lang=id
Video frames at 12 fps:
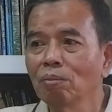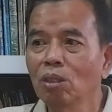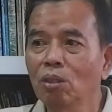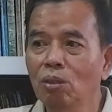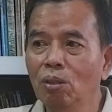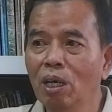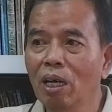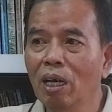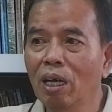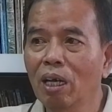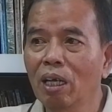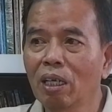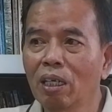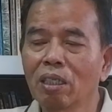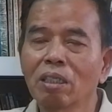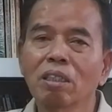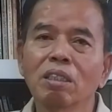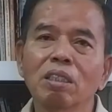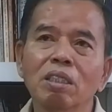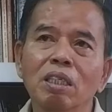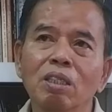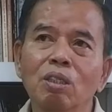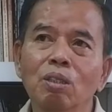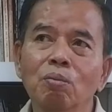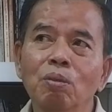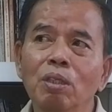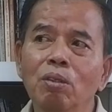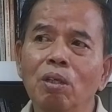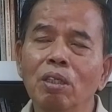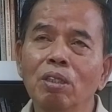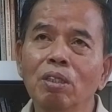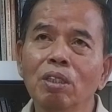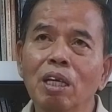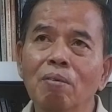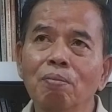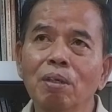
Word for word: dia dibeli oleh seorang